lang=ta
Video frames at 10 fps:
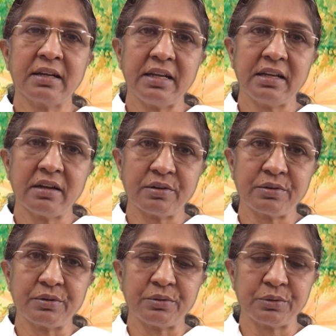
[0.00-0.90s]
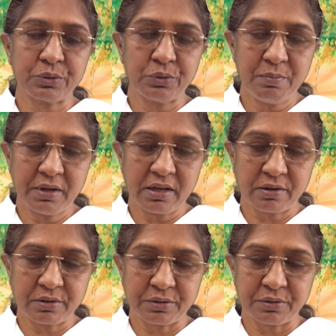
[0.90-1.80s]
க்ளீன் ஆகணும் தூய்மை
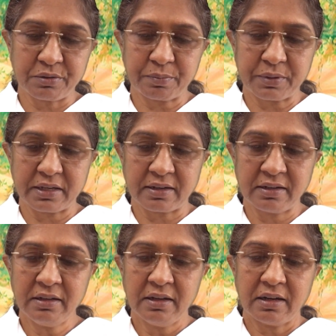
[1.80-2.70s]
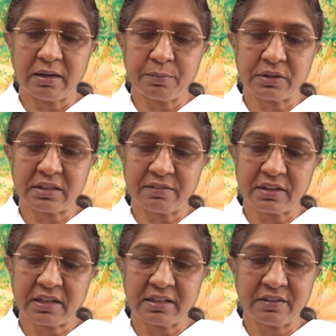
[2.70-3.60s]
ஆகணும் அப்படின்னா அப்போ
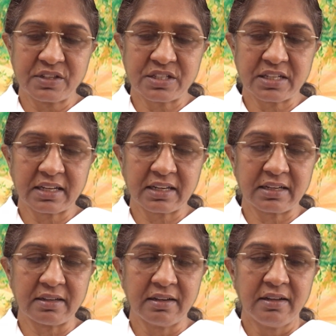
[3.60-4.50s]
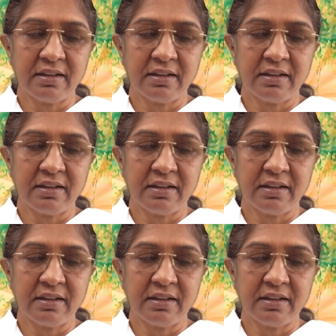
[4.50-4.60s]
தவறான விஷயங்கள்